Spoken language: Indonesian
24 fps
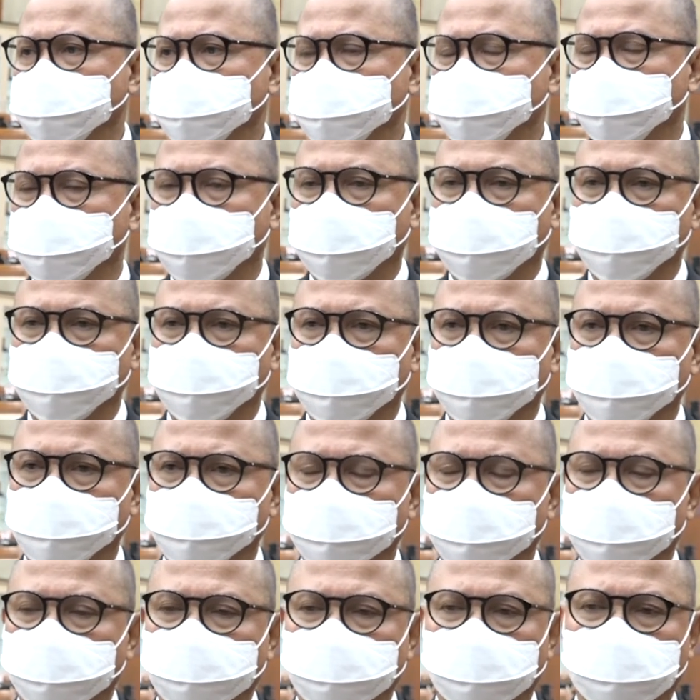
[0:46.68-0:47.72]

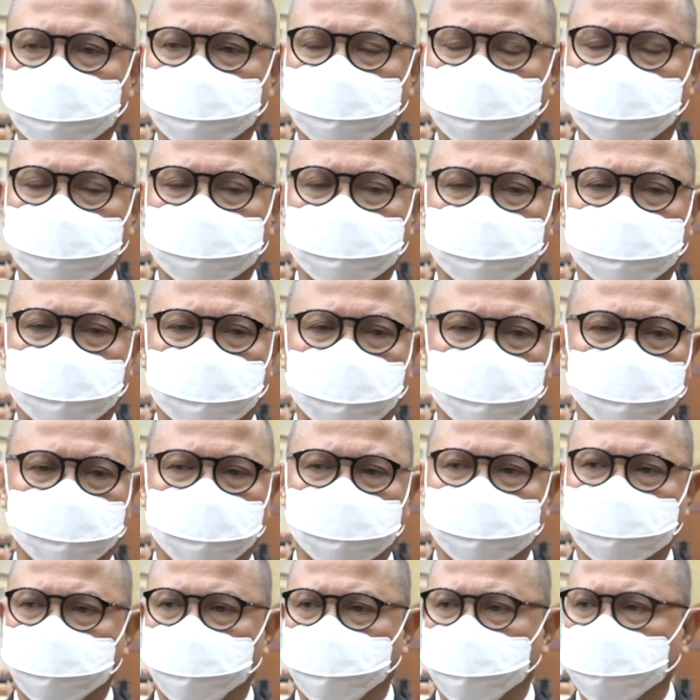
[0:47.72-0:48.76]
Berapapun kasih kita kasih
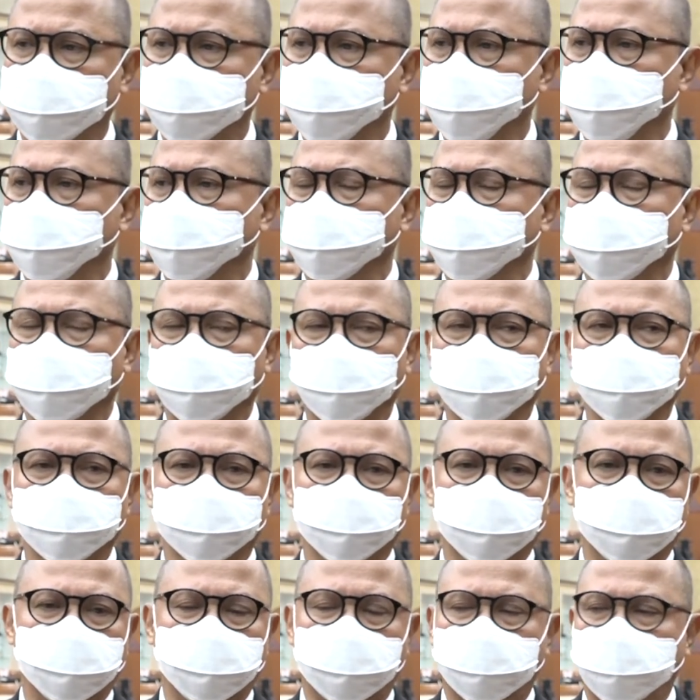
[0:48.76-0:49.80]
8, 9, 10 triliun
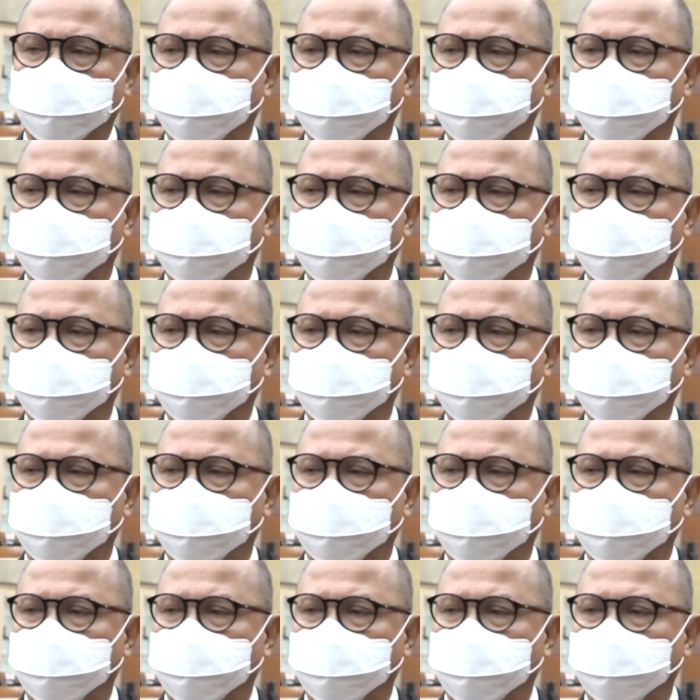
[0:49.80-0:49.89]
juga nggak